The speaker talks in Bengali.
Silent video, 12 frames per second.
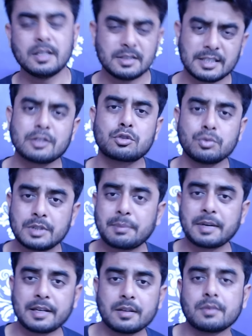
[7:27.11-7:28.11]
যেটা শুনতে
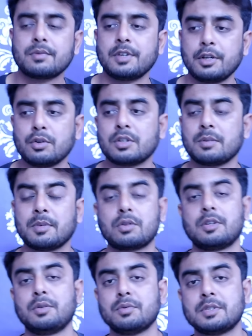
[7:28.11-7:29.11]
পাই ভিডিওতে বা
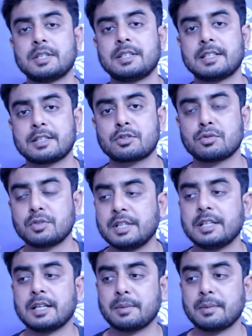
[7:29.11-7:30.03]
নিউজে যেটা শুনি